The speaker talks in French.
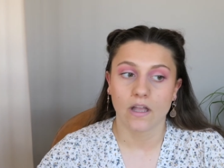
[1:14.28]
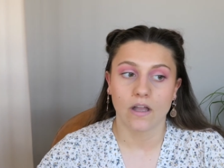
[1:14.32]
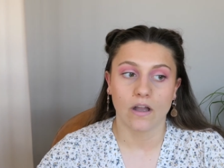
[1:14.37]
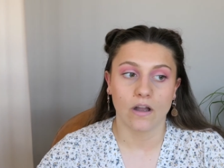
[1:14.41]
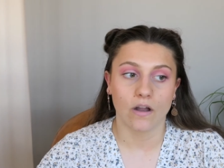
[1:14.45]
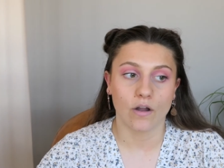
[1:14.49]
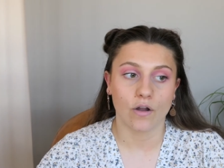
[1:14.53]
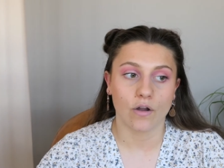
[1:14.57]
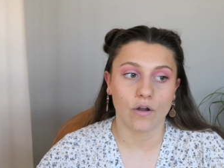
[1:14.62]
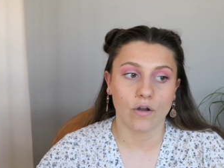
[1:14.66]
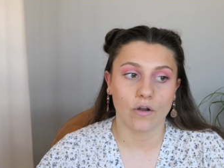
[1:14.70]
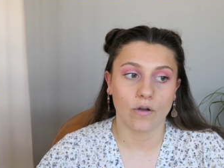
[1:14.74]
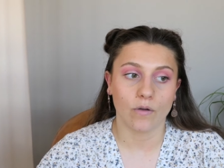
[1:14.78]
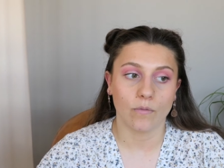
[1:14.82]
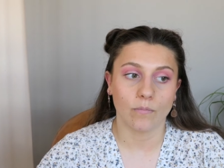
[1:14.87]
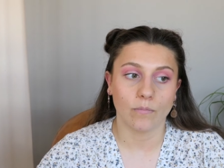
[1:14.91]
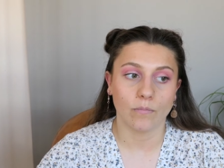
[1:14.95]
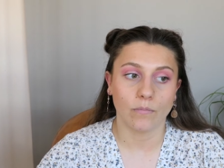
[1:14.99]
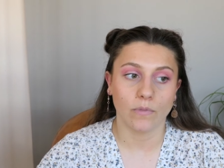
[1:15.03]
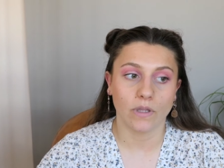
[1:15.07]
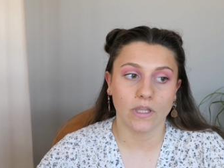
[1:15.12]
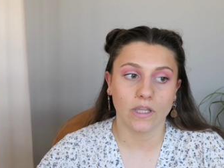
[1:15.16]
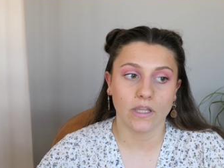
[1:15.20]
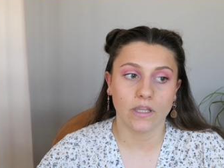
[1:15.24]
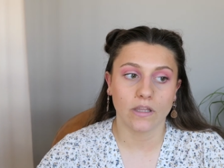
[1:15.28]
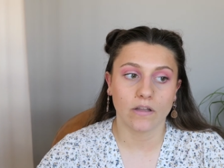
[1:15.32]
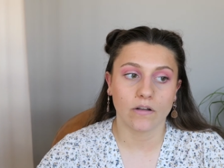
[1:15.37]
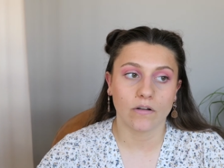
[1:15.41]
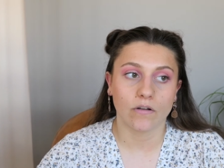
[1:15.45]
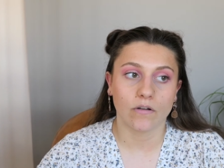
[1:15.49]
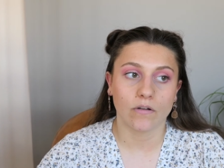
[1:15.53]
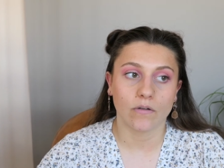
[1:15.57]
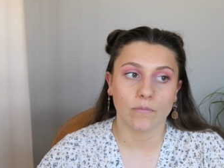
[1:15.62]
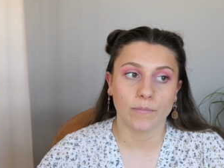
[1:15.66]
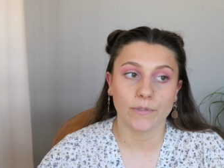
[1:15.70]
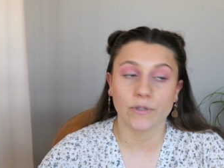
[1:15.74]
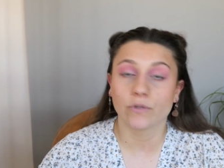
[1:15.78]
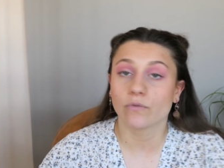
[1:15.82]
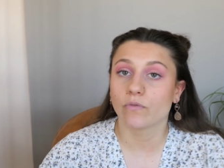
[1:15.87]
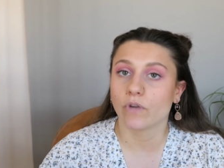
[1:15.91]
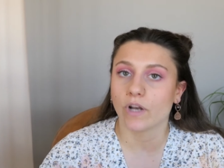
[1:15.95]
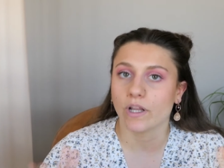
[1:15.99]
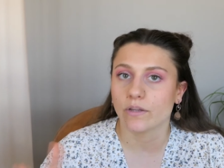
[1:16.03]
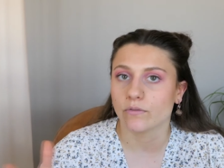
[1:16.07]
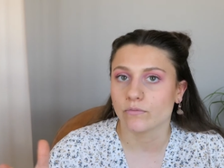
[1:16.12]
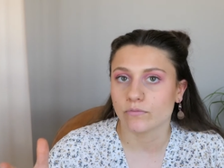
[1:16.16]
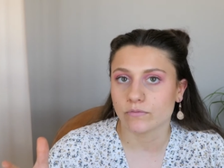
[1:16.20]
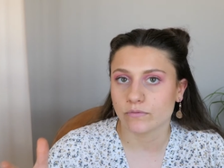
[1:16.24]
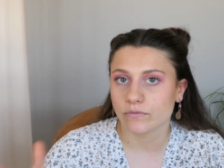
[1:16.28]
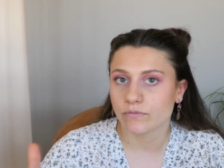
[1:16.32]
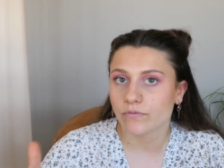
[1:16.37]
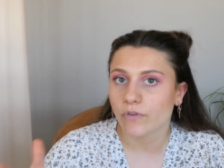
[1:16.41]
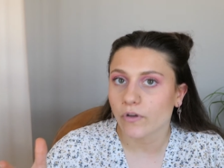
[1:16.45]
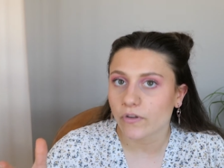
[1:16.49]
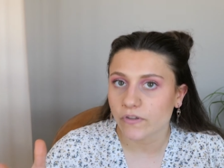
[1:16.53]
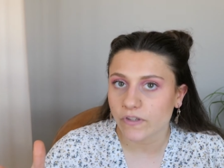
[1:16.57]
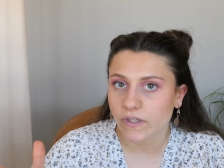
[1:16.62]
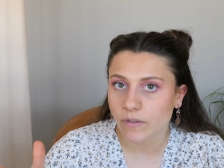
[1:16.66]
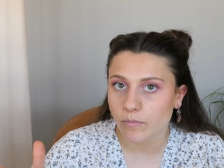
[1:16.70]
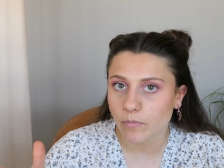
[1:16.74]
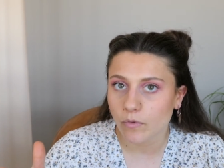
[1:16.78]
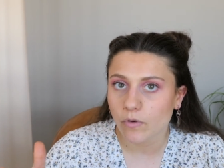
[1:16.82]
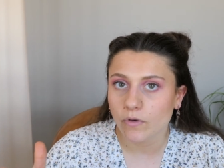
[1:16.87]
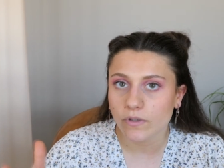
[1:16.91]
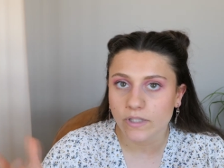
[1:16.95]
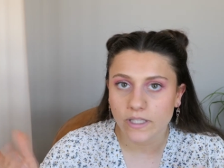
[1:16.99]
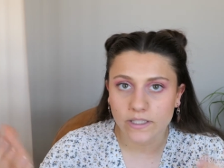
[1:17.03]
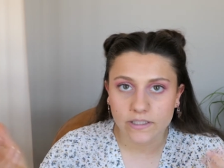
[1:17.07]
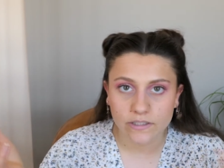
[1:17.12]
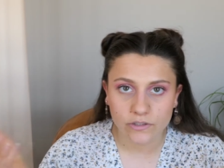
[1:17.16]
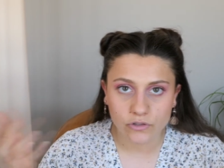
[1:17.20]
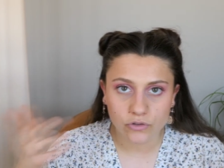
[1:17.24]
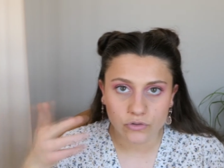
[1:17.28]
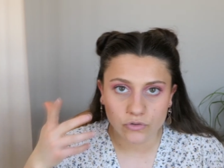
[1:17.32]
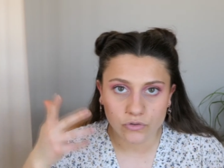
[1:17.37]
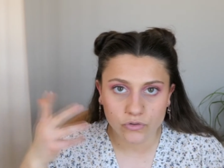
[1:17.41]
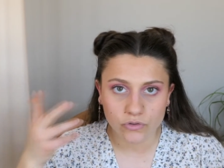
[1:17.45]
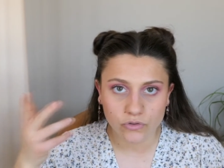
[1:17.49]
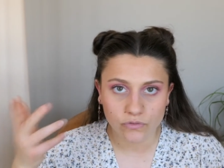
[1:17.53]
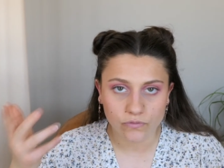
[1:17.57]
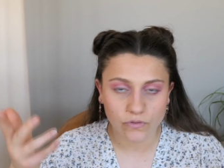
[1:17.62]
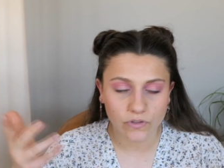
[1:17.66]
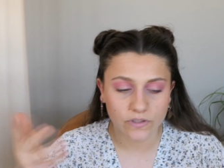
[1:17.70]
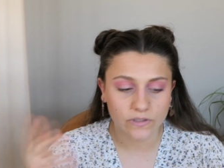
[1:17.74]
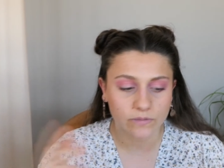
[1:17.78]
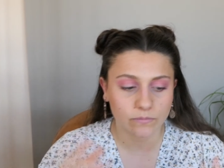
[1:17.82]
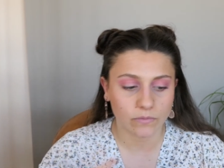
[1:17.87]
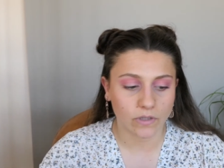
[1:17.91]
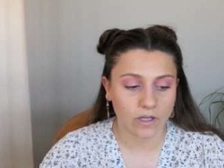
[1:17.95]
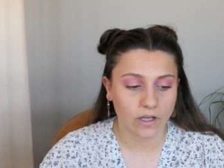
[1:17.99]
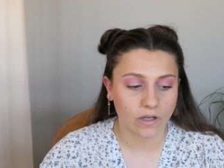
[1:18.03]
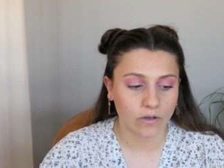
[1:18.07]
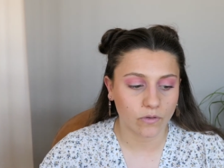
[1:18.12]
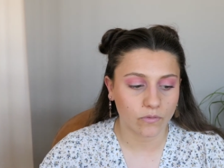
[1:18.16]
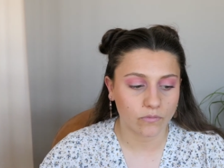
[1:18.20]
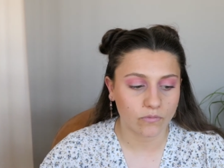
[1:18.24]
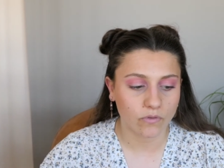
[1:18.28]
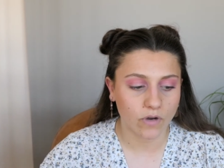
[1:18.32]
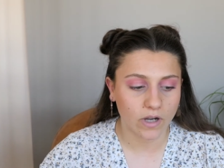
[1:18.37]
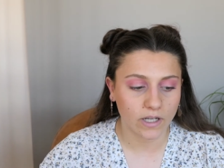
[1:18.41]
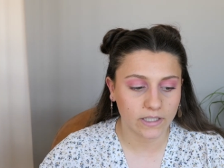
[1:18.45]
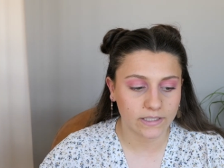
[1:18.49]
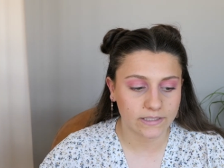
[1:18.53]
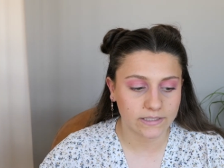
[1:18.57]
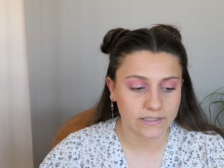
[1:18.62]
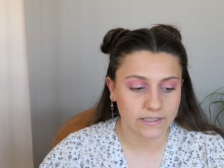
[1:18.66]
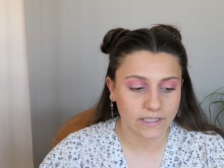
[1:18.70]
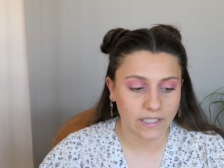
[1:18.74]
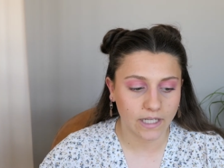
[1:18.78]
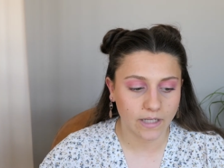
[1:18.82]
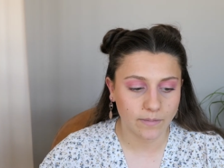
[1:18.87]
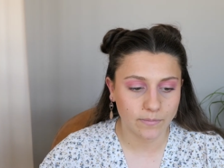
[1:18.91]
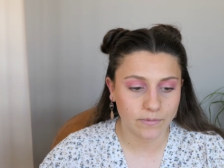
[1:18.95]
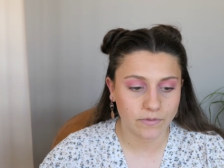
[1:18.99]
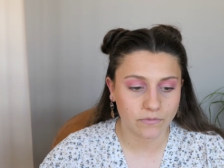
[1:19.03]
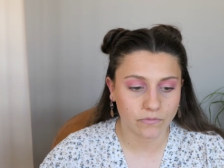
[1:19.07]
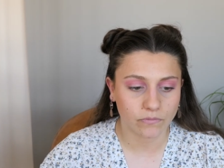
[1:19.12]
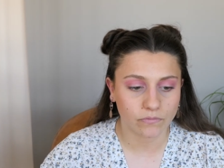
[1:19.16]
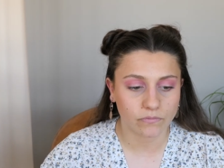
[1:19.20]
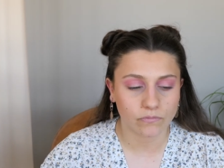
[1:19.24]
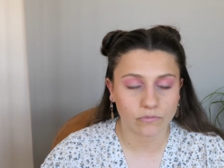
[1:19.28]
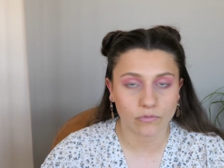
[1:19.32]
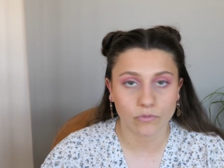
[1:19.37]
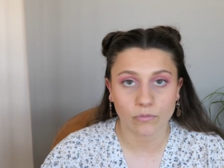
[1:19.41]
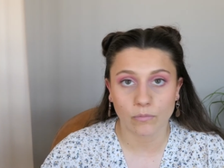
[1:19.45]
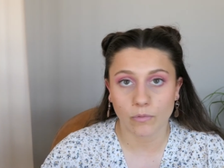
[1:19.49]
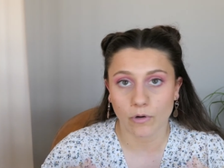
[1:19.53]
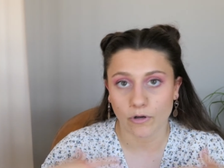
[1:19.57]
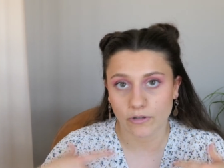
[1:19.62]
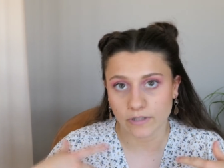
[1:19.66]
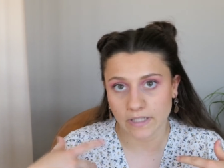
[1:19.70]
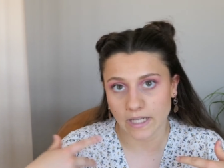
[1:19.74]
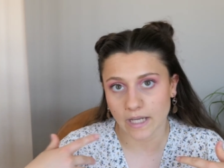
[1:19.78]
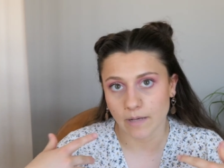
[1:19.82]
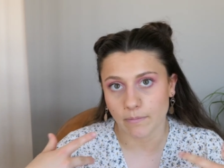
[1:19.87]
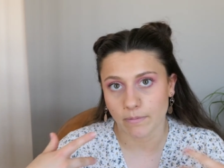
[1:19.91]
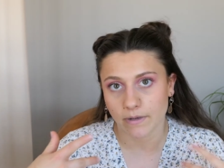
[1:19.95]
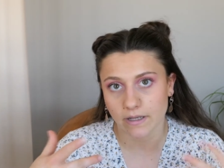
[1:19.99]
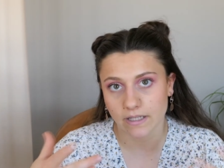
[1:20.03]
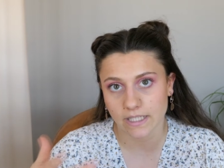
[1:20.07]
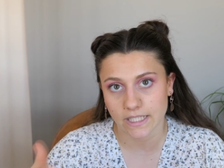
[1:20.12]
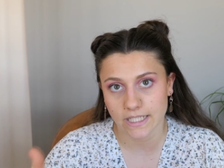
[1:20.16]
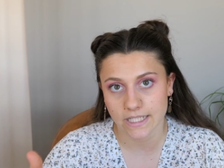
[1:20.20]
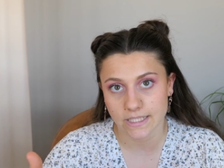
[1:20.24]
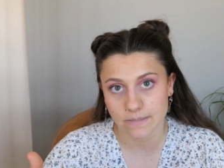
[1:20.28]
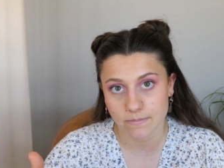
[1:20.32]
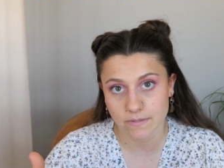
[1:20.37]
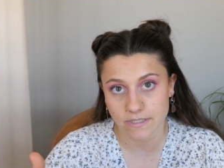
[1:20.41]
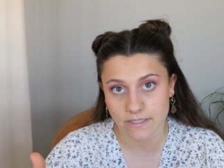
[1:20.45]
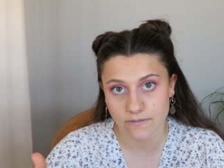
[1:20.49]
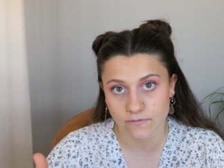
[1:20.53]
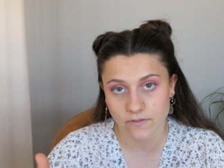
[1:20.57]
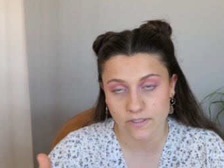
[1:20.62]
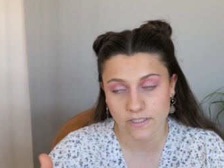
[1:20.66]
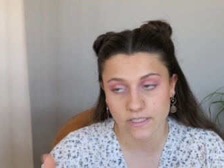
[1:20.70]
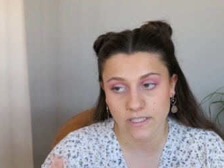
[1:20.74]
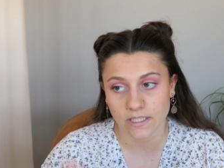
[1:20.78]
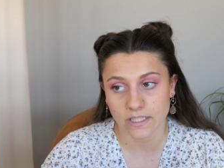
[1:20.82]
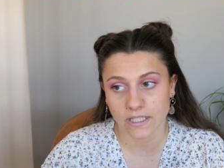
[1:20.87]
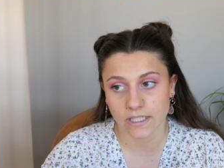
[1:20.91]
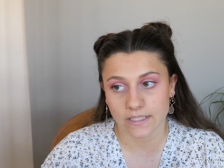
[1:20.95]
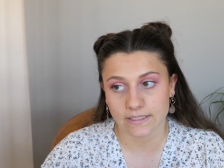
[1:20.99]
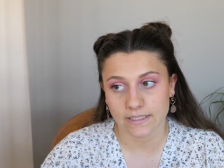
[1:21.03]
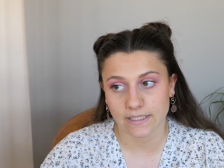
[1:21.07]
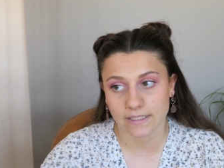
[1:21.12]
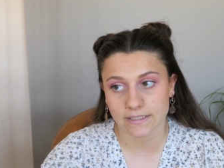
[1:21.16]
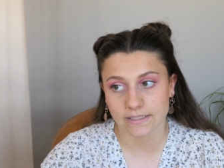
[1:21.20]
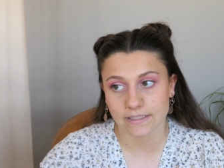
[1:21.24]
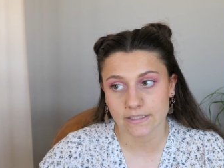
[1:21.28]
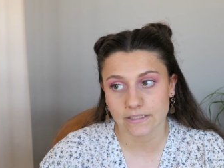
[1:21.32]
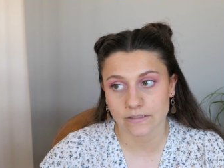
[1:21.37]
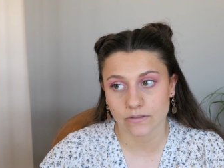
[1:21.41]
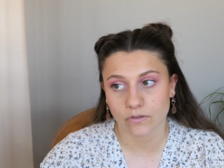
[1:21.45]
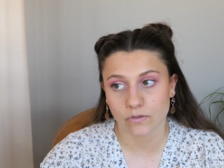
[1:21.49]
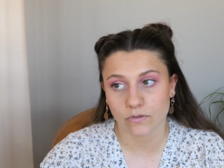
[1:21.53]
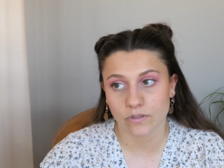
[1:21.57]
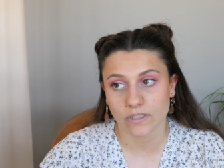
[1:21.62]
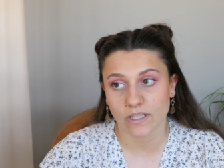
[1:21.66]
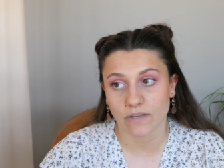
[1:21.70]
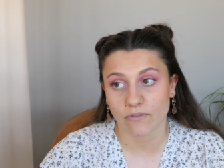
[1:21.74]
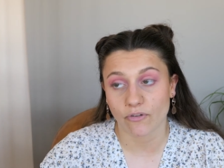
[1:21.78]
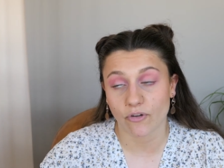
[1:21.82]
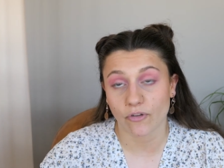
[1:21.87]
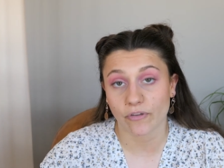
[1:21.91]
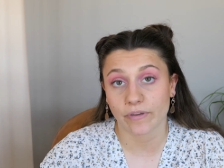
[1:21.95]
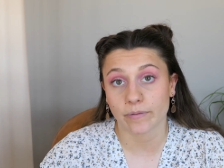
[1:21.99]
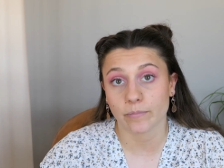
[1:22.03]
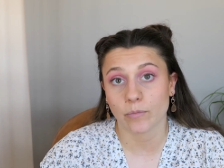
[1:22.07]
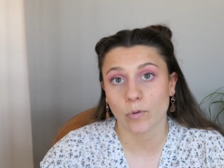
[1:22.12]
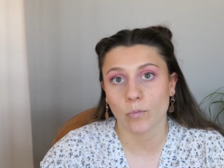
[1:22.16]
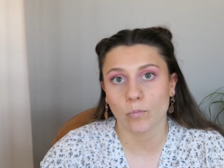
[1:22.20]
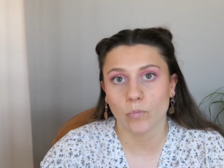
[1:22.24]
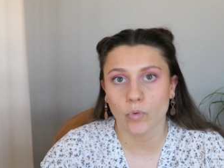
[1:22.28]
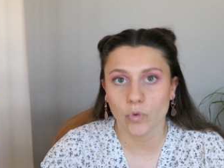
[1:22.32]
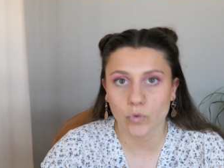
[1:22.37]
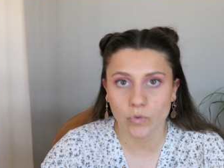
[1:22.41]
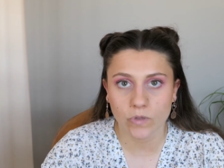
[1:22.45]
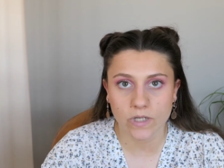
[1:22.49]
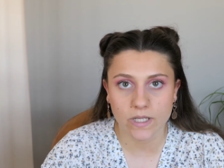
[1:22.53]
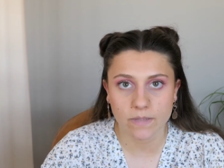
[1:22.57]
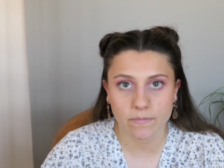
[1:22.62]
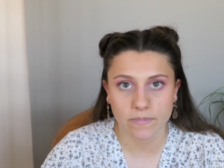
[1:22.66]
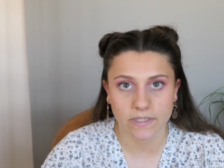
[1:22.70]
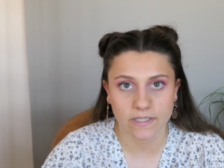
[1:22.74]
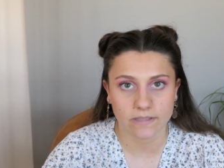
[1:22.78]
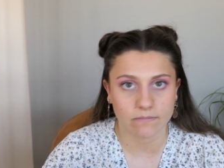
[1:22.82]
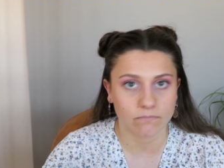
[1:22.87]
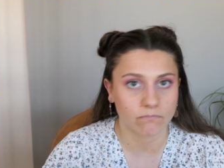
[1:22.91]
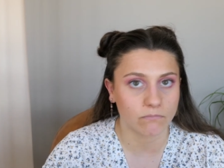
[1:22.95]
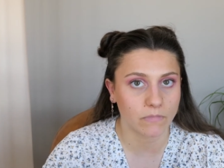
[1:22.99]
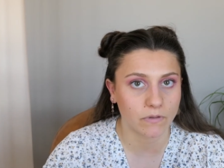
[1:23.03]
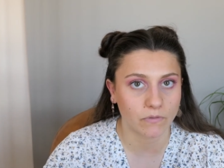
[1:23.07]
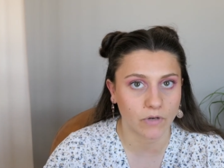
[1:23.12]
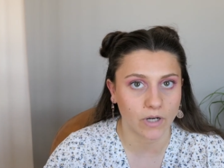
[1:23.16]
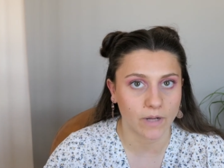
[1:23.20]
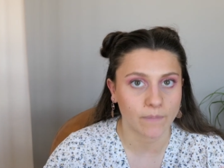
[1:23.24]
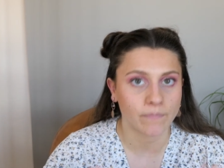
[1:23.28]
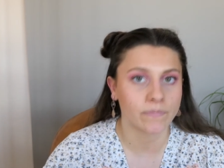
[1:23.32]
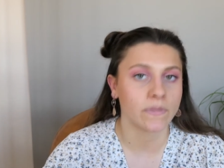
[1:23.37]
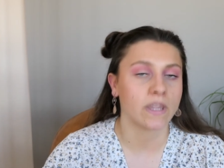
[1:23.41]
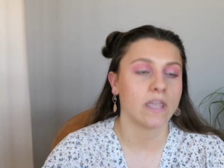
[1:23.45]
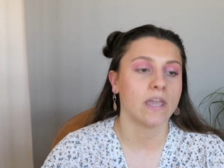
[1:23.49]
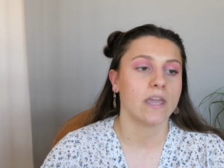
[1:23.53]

Euh, euh, mais, donc voilà, donc forcément, il y a des choses forcément à revoir, etc. Puis vous, comprendrez après avec les spécificités de l'exercice qu'il y a forcément beaucoup de limites. Mais voilà.